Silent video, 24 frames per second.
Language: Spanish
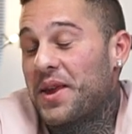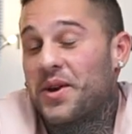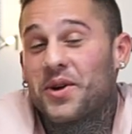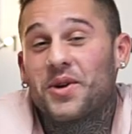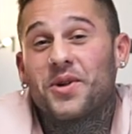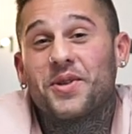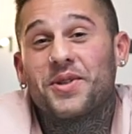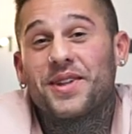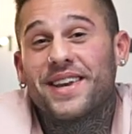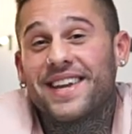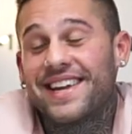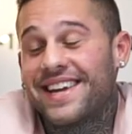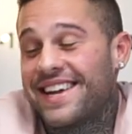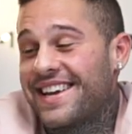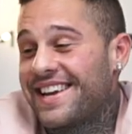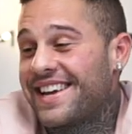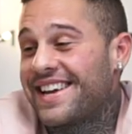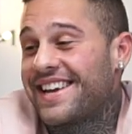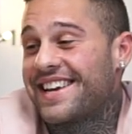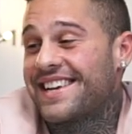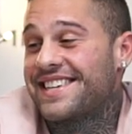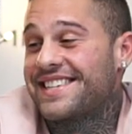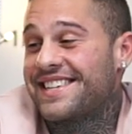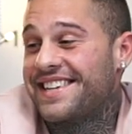yo no diría
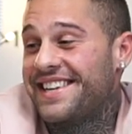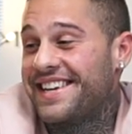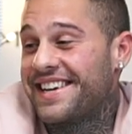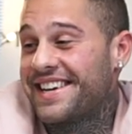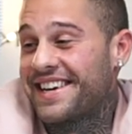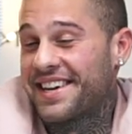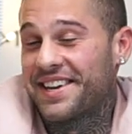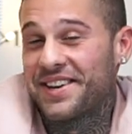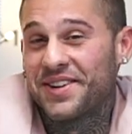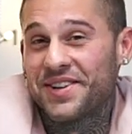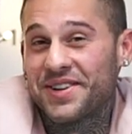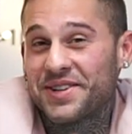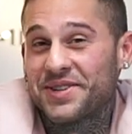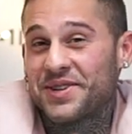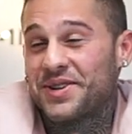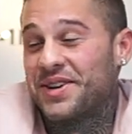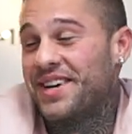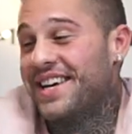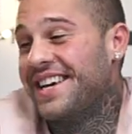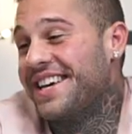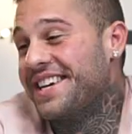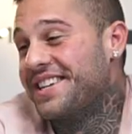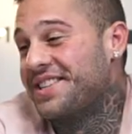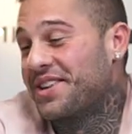ni que sí ni que no,
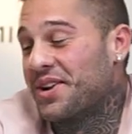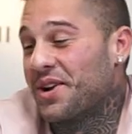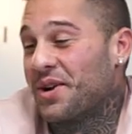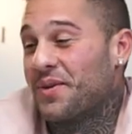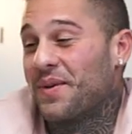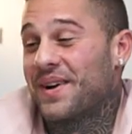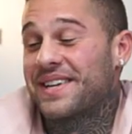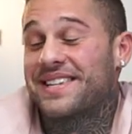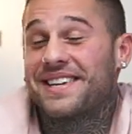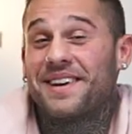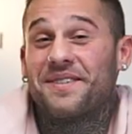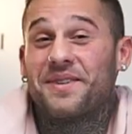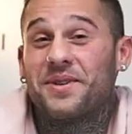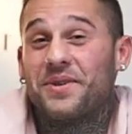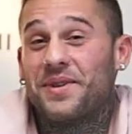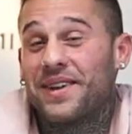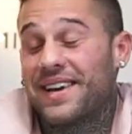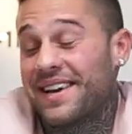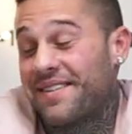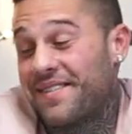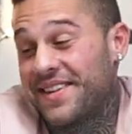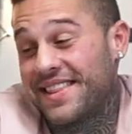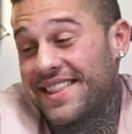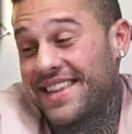eso, lo va a
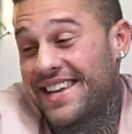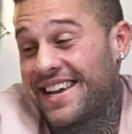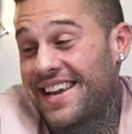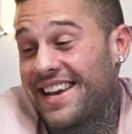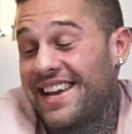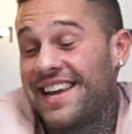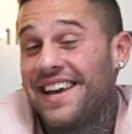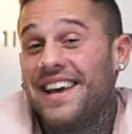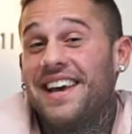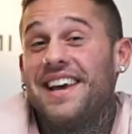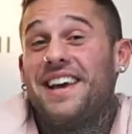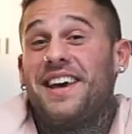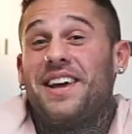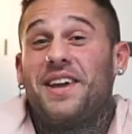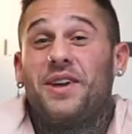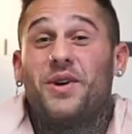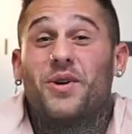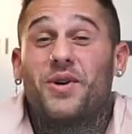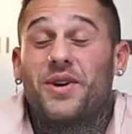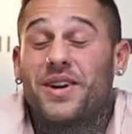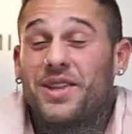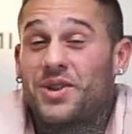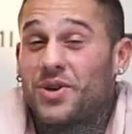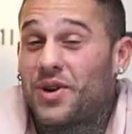saber únicamente él
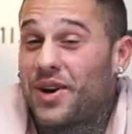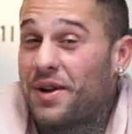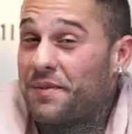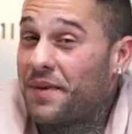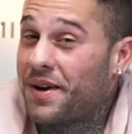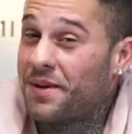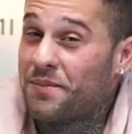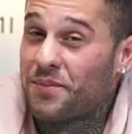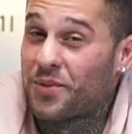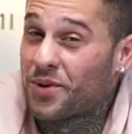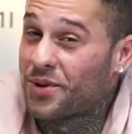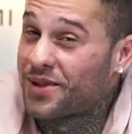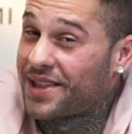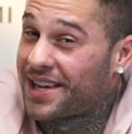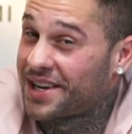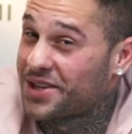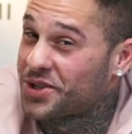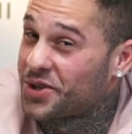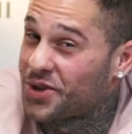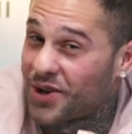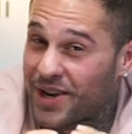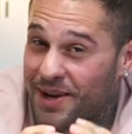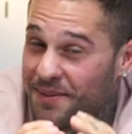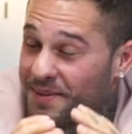y ojito, le va a
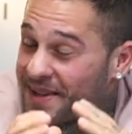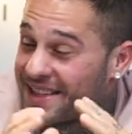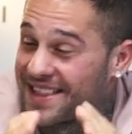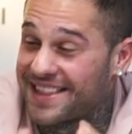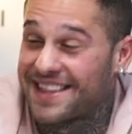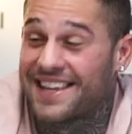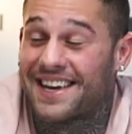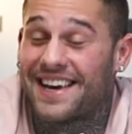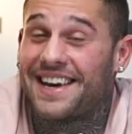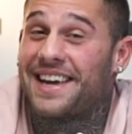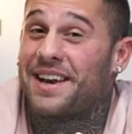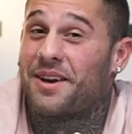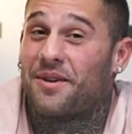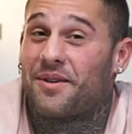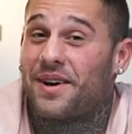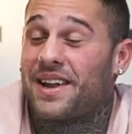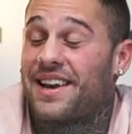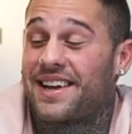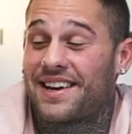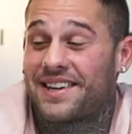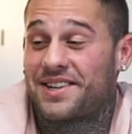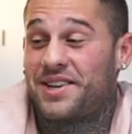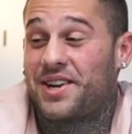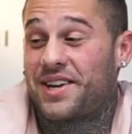importar solamente a él,
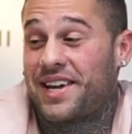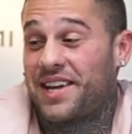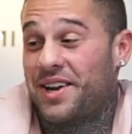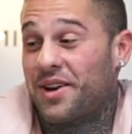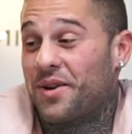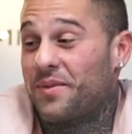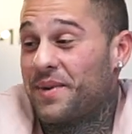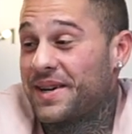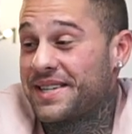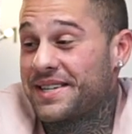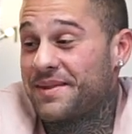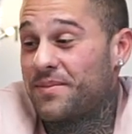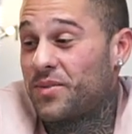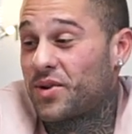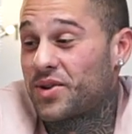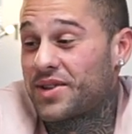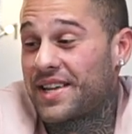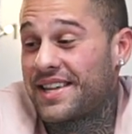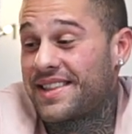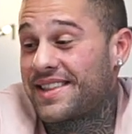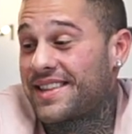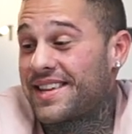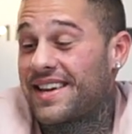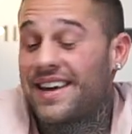¿vale? Que eso es lo más
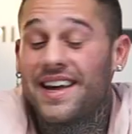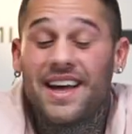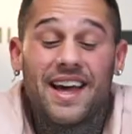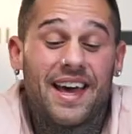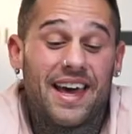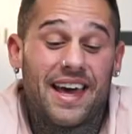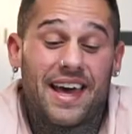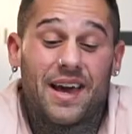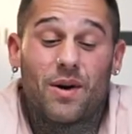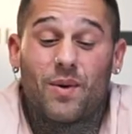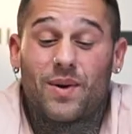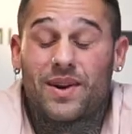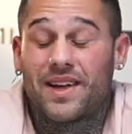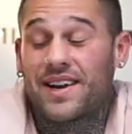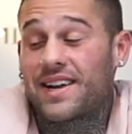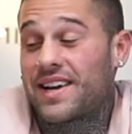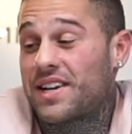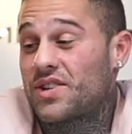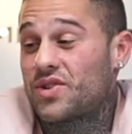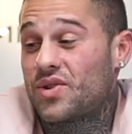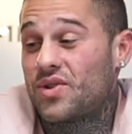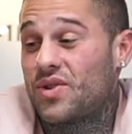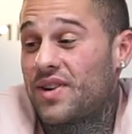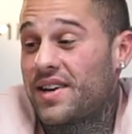importante. En
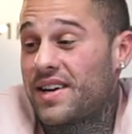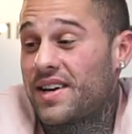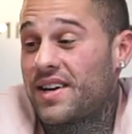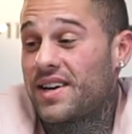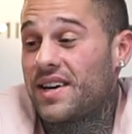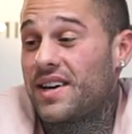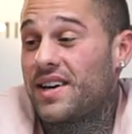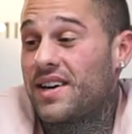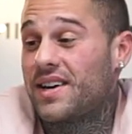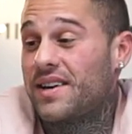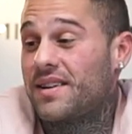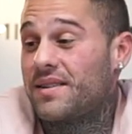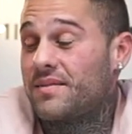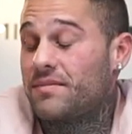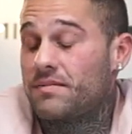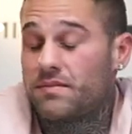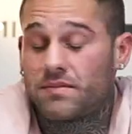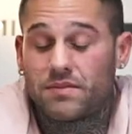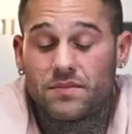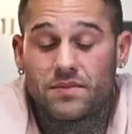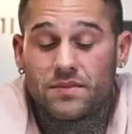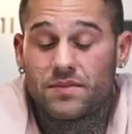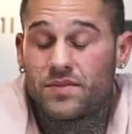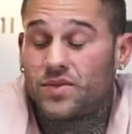cualquier caso, eh,
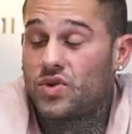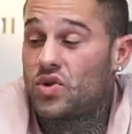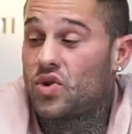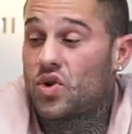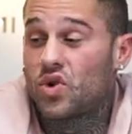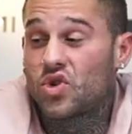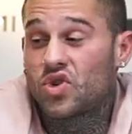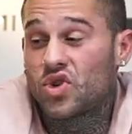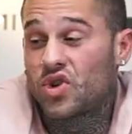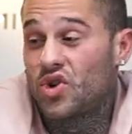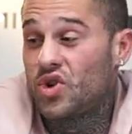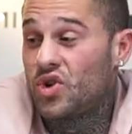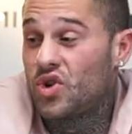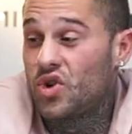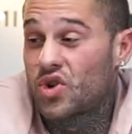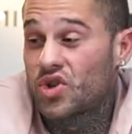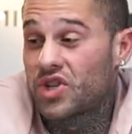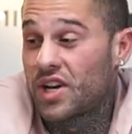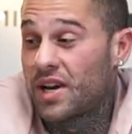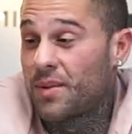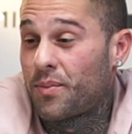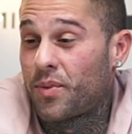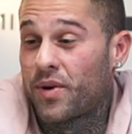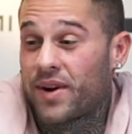
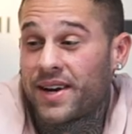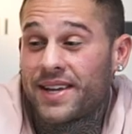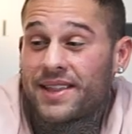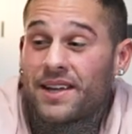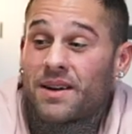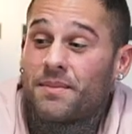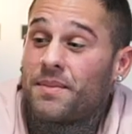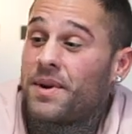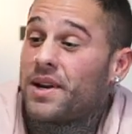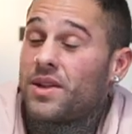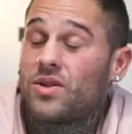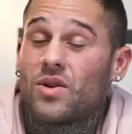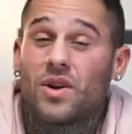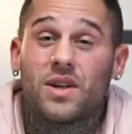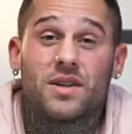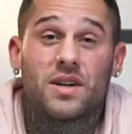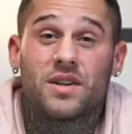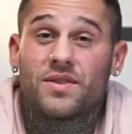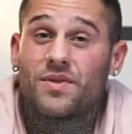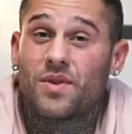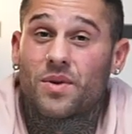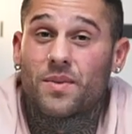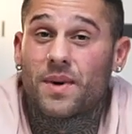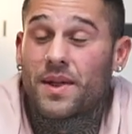no, se le puede quitar mérito a
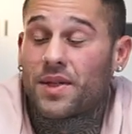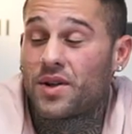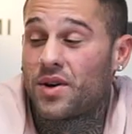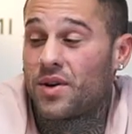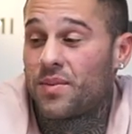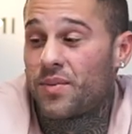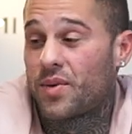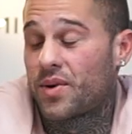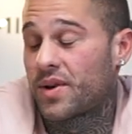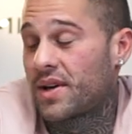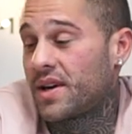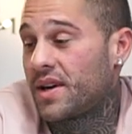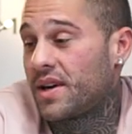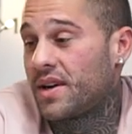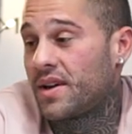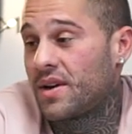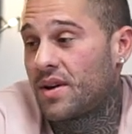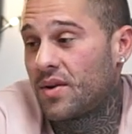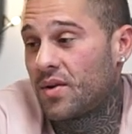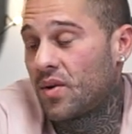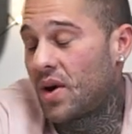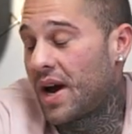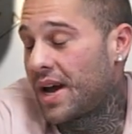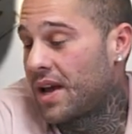la transformación
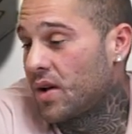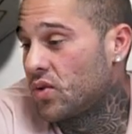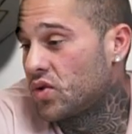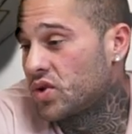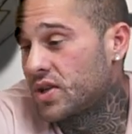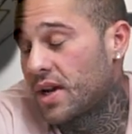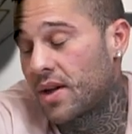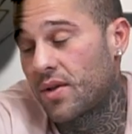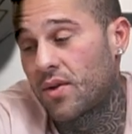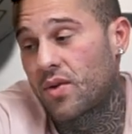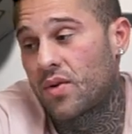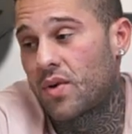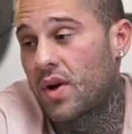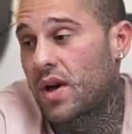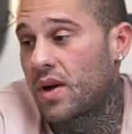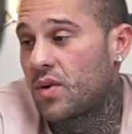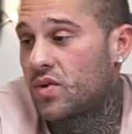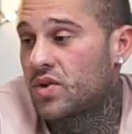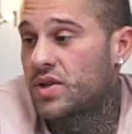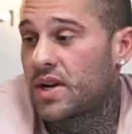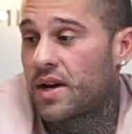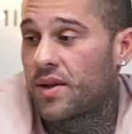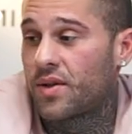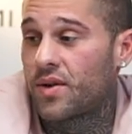porque haya usado o no
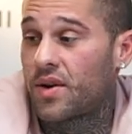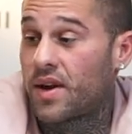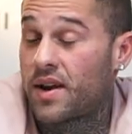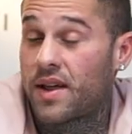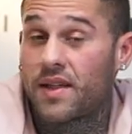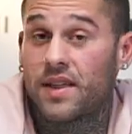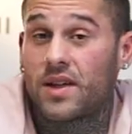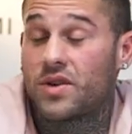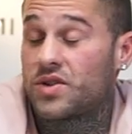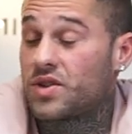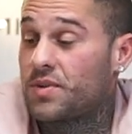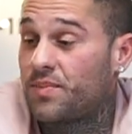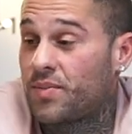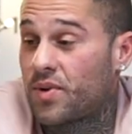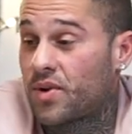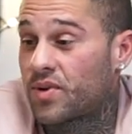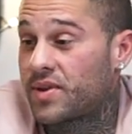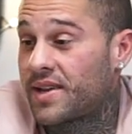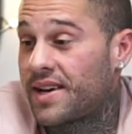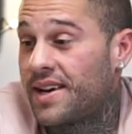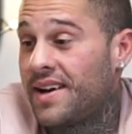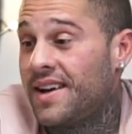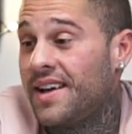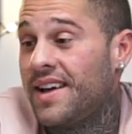haya usado, a nadie nos
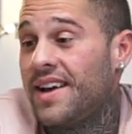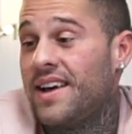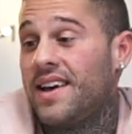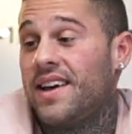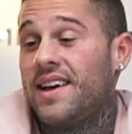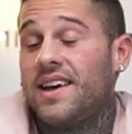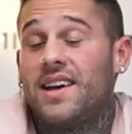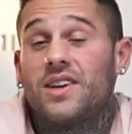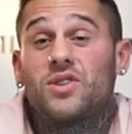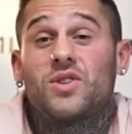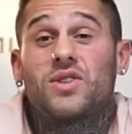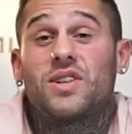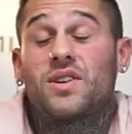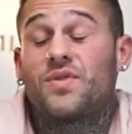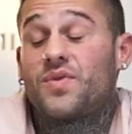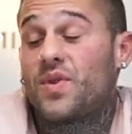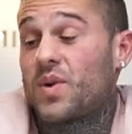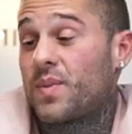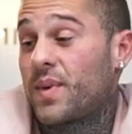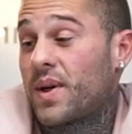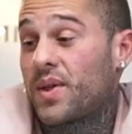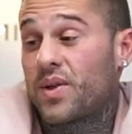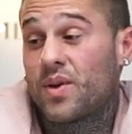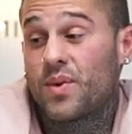importa. Esa
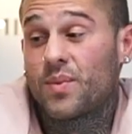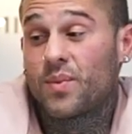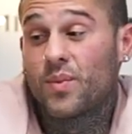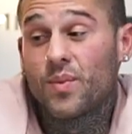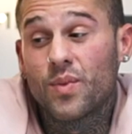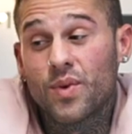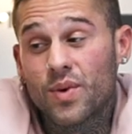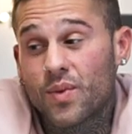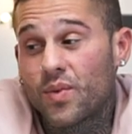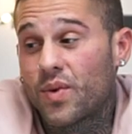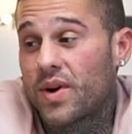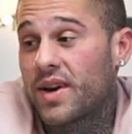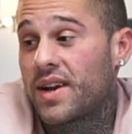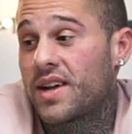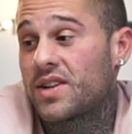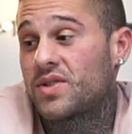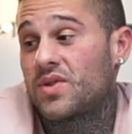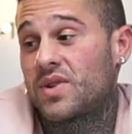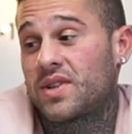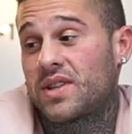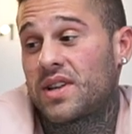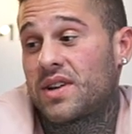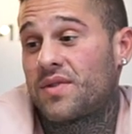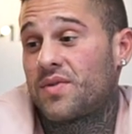transformación muy
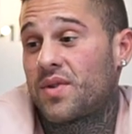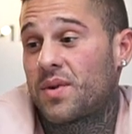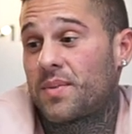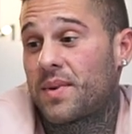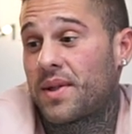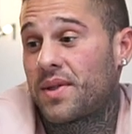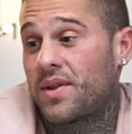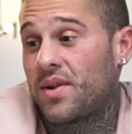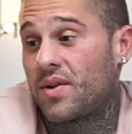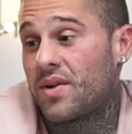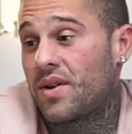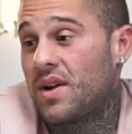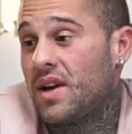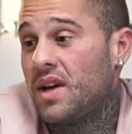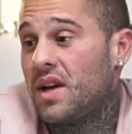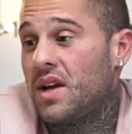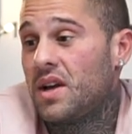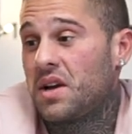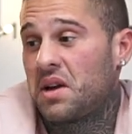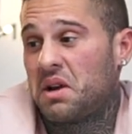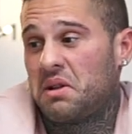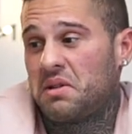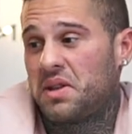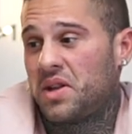buena, es una transformación
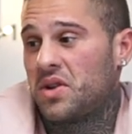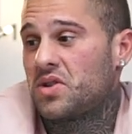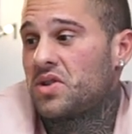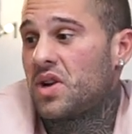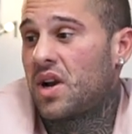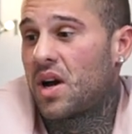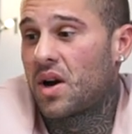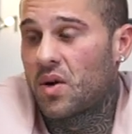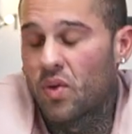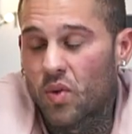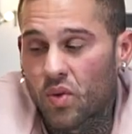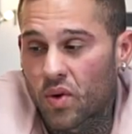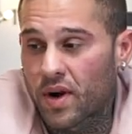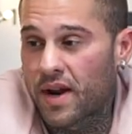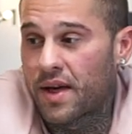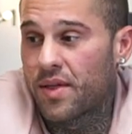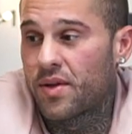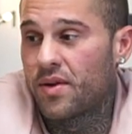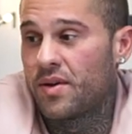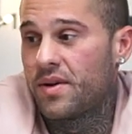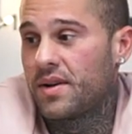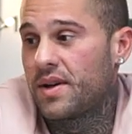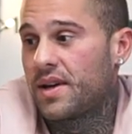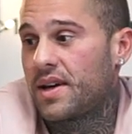que el tío se la ha
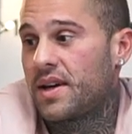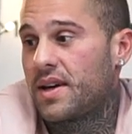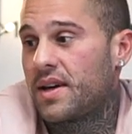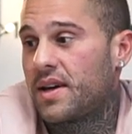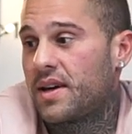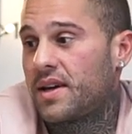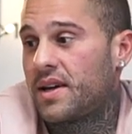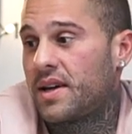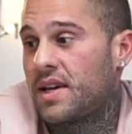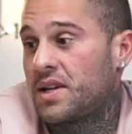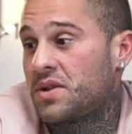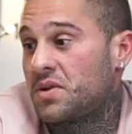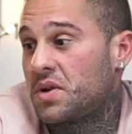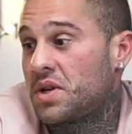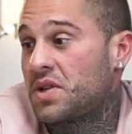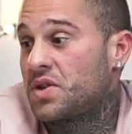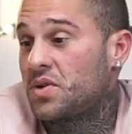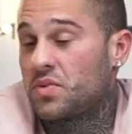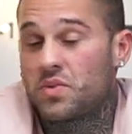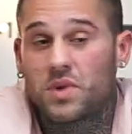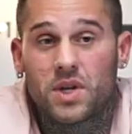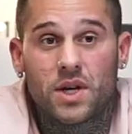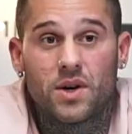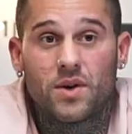currado eh, y
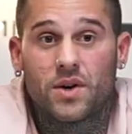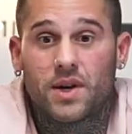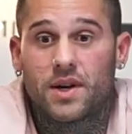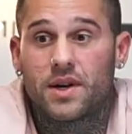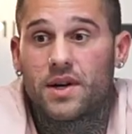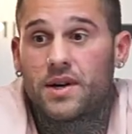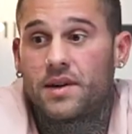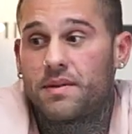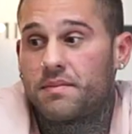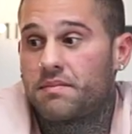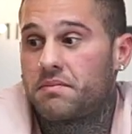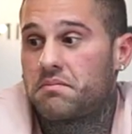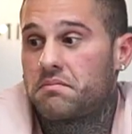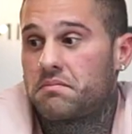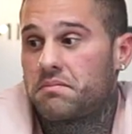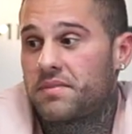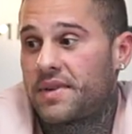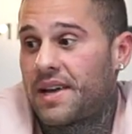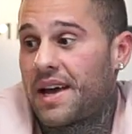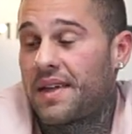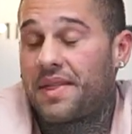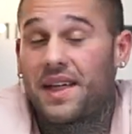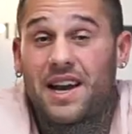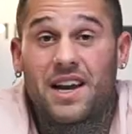es, un tío que,
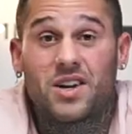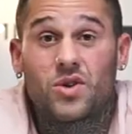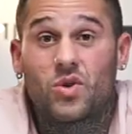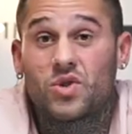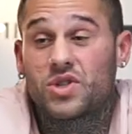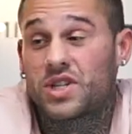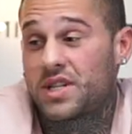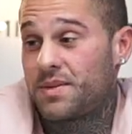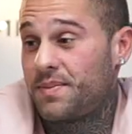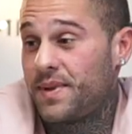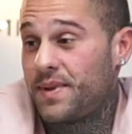hace las